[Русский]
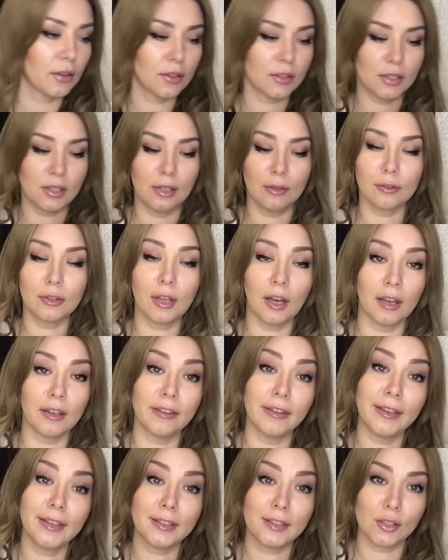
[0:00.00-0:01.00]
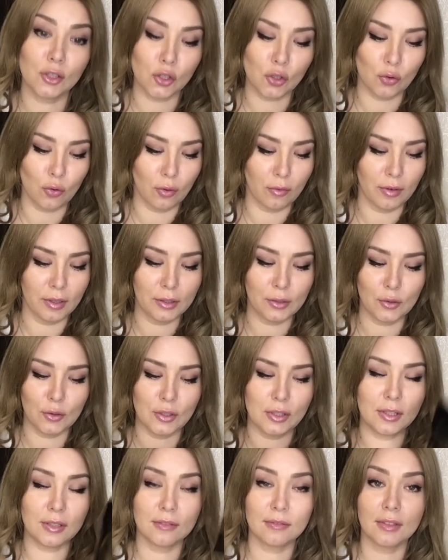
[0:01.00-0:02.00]
слюда не дешевая, то
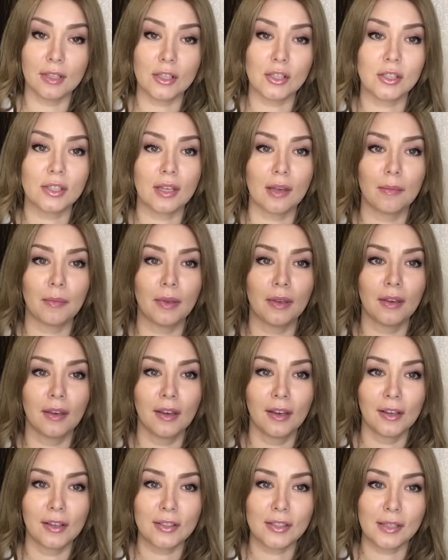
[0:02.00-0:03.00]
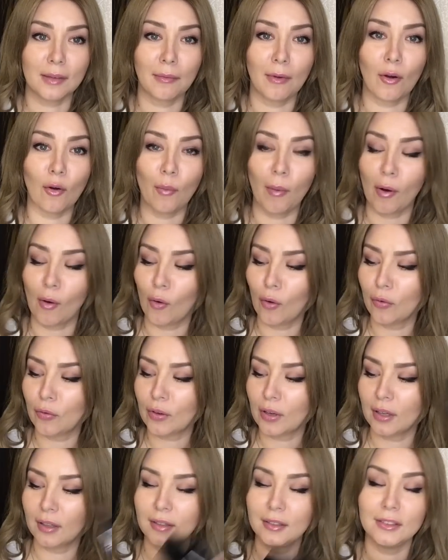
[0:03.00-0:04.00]
есть даже сами, сама
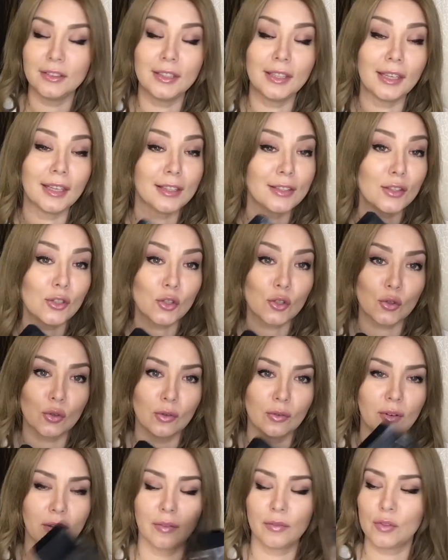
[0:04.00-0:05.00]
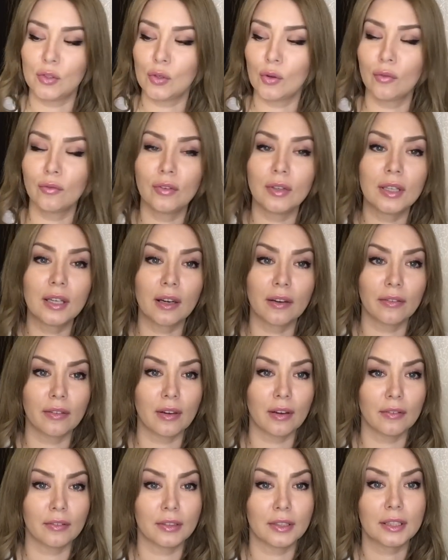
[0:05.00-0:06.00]
упаковка не дешевая. Все
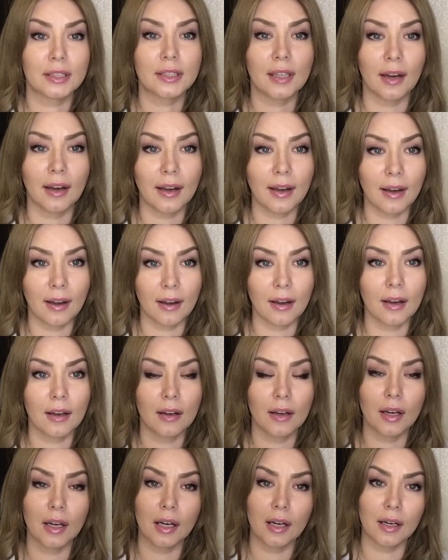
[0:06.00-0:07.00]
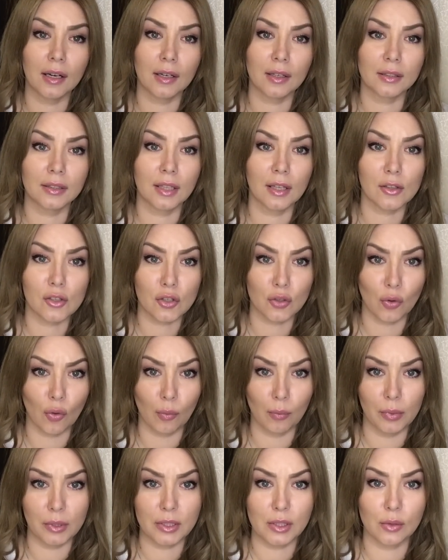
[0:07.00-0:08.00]
выгравировано так, как а, должно
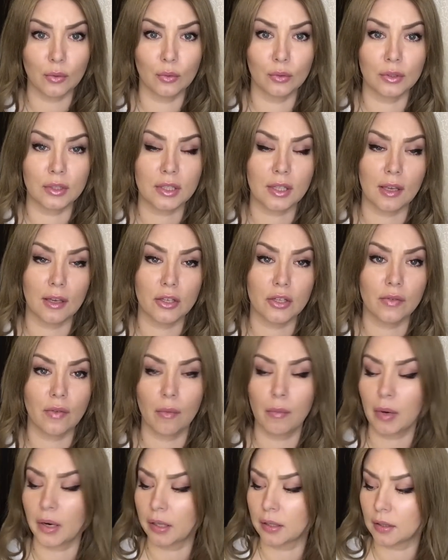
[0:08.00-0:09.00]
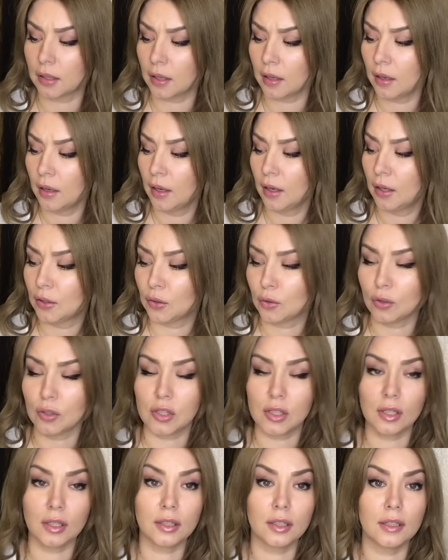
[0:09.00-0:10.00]
быть у настоящего бренда. То
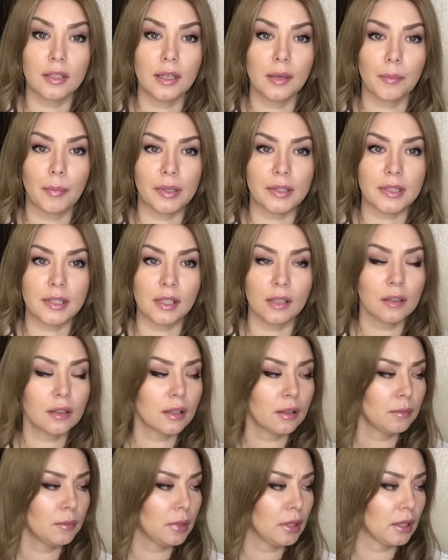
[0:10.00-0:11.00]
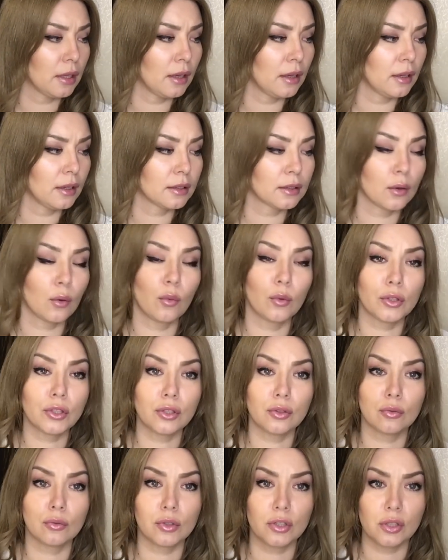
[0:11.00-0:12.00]
есть это не подделка, меня это
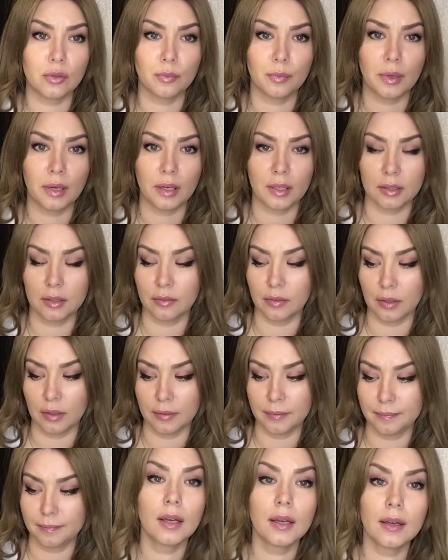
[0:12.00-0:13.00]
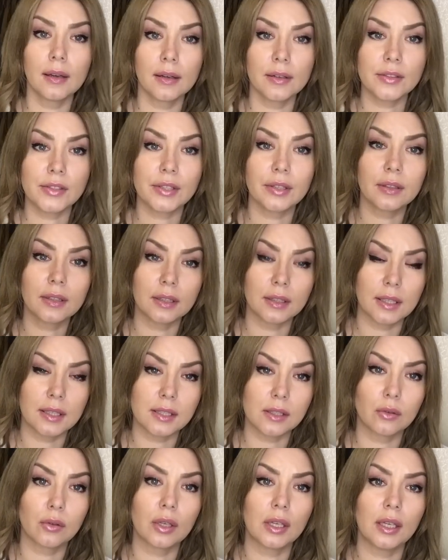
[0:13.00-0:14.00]
очень-очень порадовало. Ссылки на
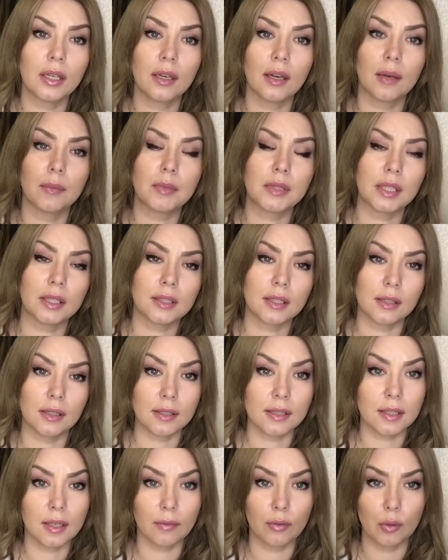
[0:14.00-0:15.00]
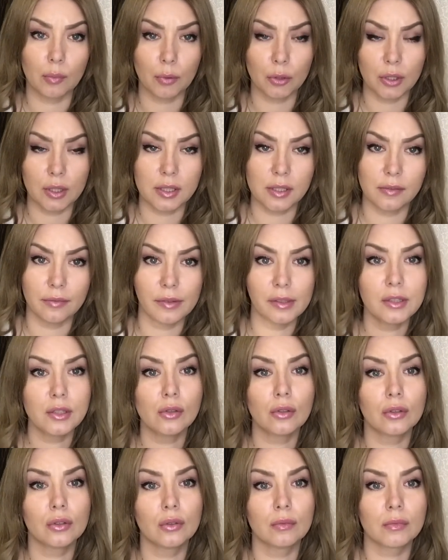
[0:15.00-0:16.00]
эти духи я обязательно оставлю под этим
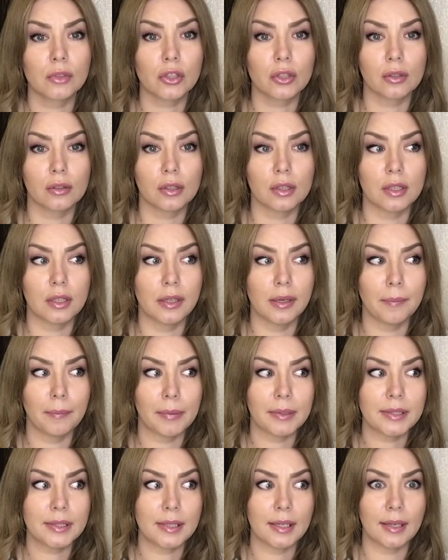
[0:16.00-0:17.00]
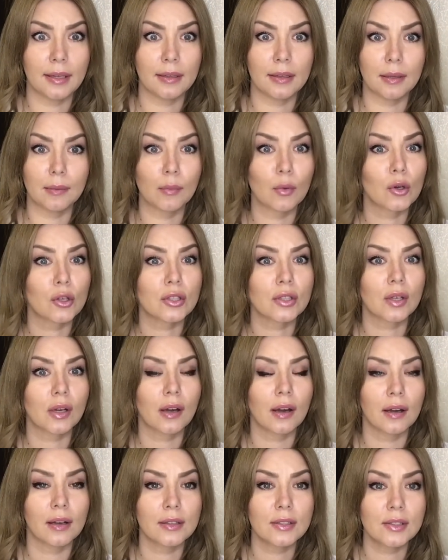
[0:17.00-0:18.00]
видео. Я думаю, что это не последний мой
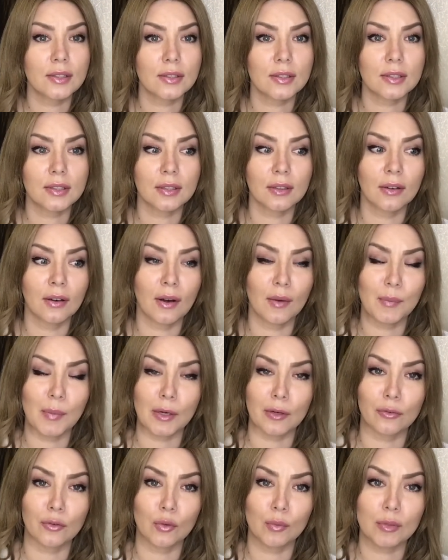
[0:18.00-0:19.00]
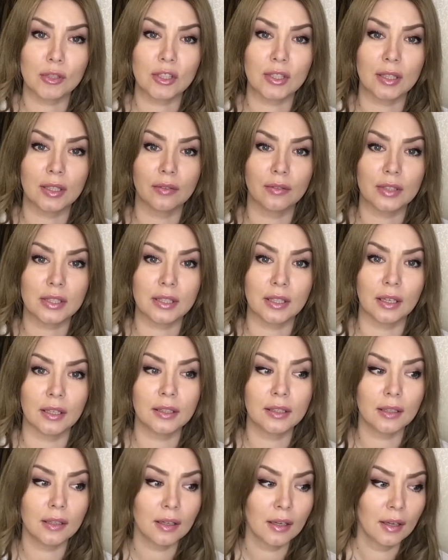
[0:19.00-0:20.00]
заказ э, парфюма с этого
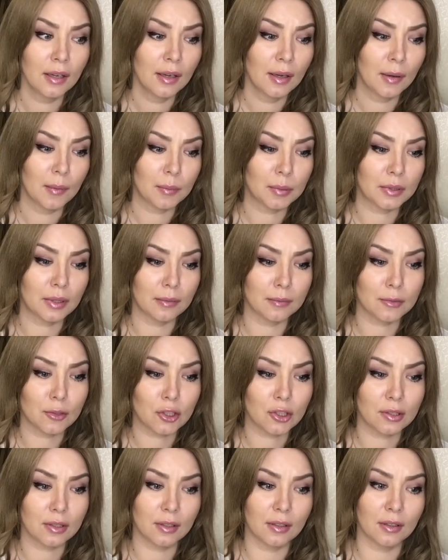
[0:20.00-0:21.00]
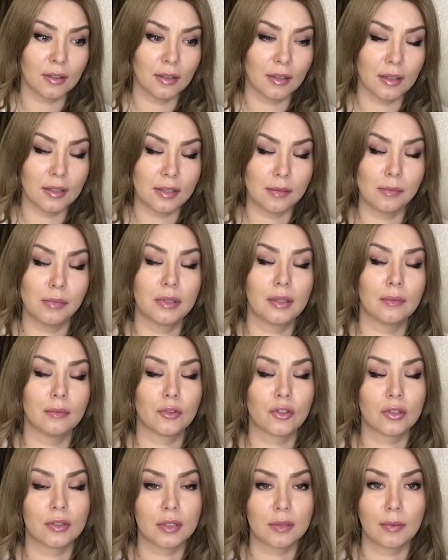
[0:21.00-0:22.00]
сайта, потому что я себе там
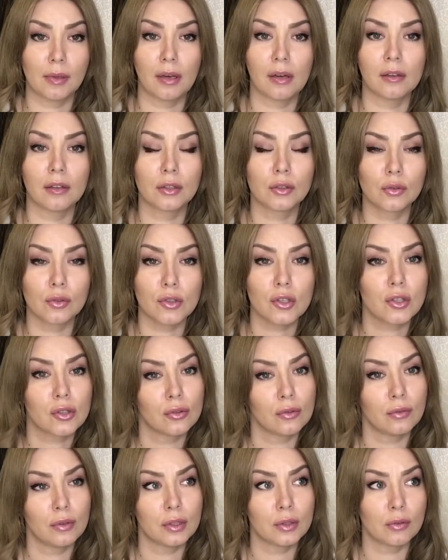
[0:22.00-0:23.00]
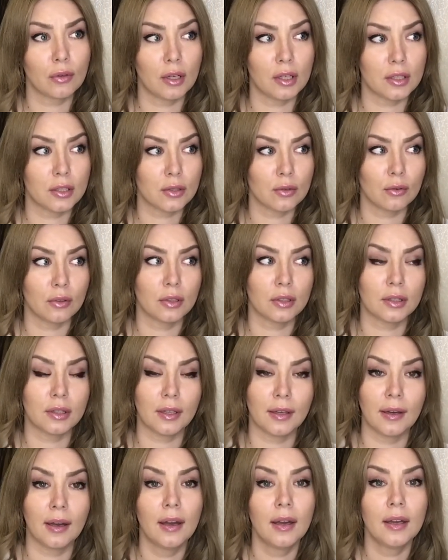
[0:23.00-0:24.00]
уже насмотрела то, что в Литуале стоит
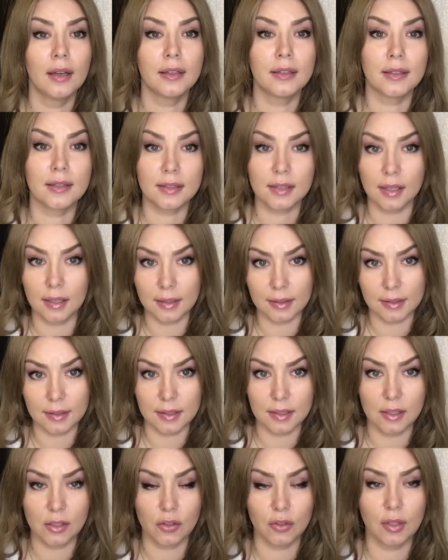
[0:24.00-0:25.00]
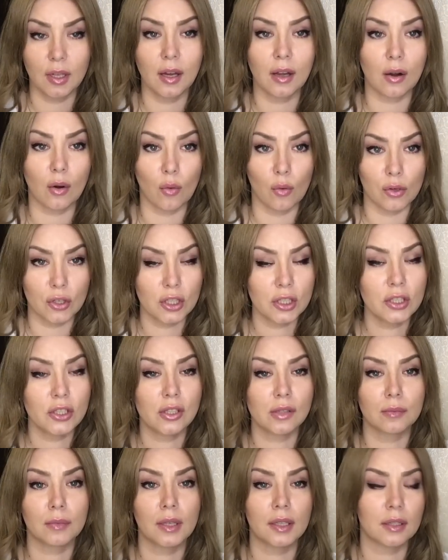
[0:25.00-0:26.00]
на несколько тысяч дороже,
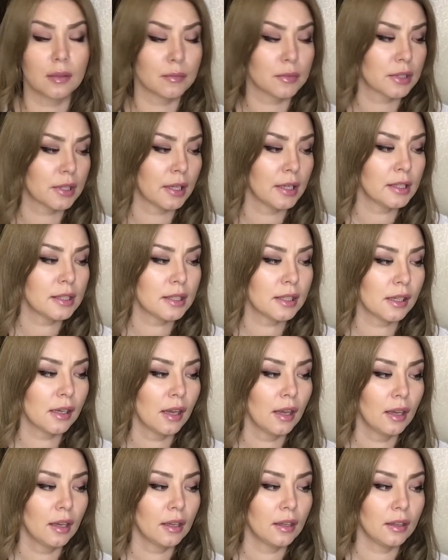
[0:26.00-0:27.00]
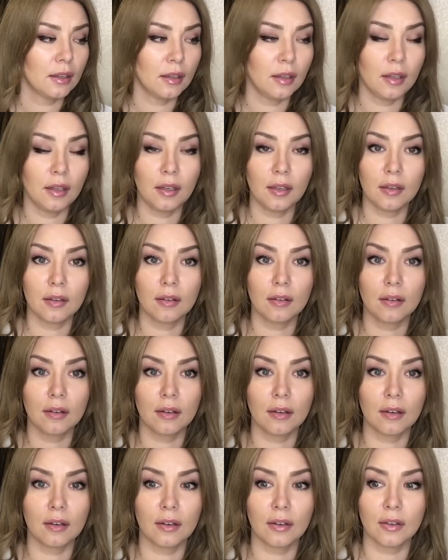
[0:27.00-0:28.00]
чем на этом сайте. И
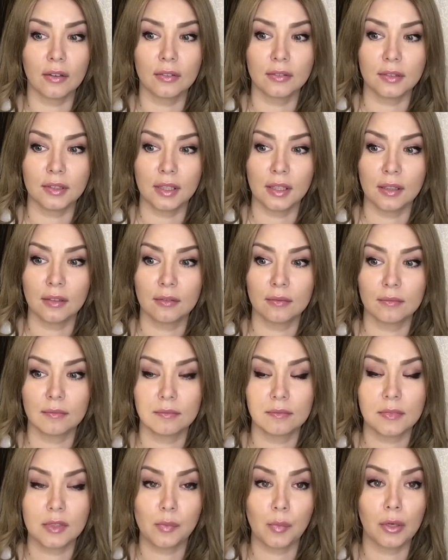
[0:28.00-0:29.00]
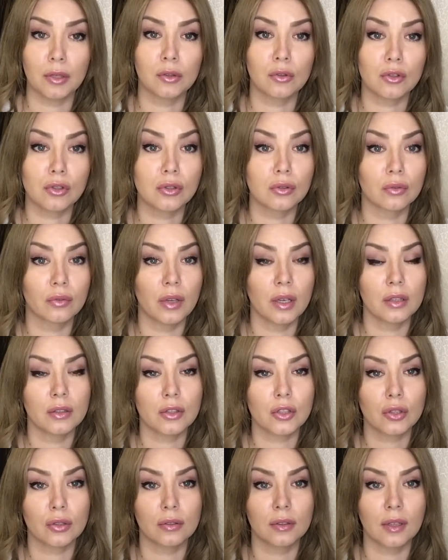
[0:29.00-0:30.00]
э, я Теперь точно
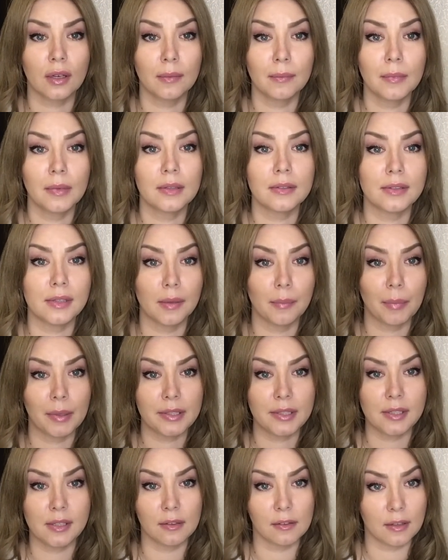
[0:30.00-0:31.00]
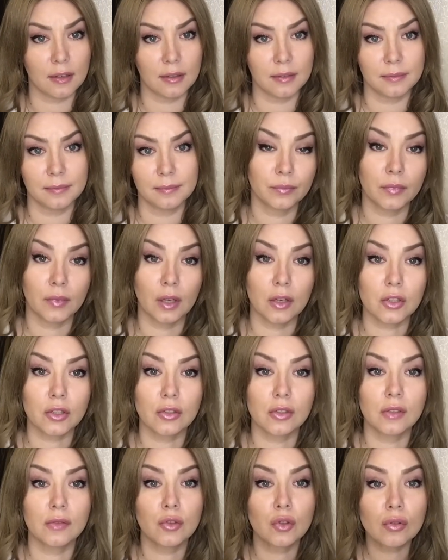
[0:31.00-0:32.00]
уверена, что там не подделка. Так
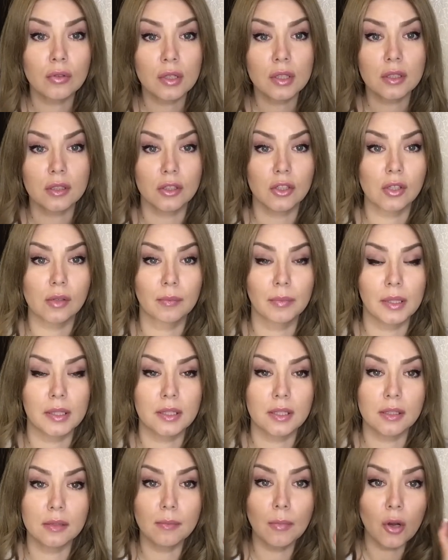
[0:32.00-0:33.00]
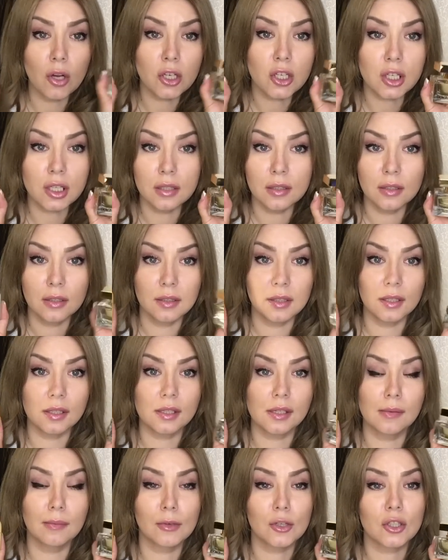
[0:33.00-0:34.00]
что, девчули, зачем платить больше,
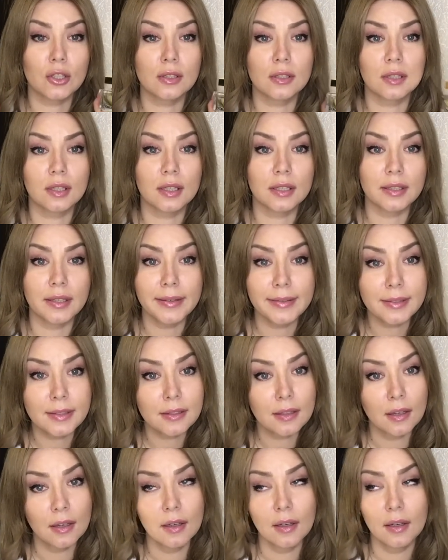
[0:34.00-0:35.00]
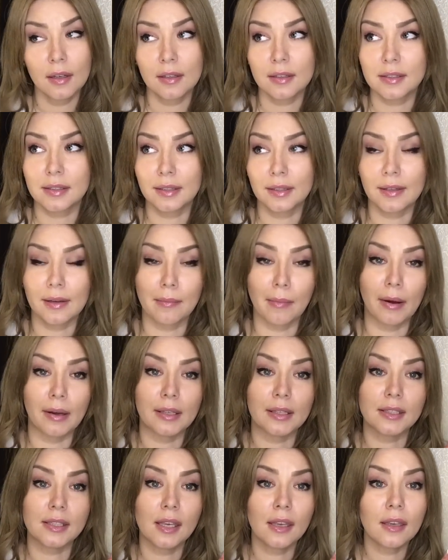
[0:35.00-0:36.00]
если можно заказать за
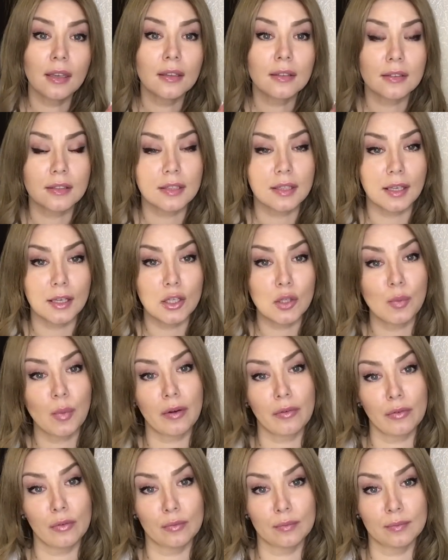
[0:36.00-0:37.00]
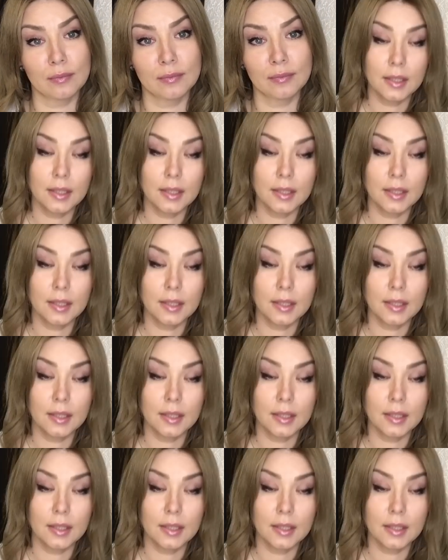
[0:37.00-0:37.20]
нормальные деньги настоящий парфюм?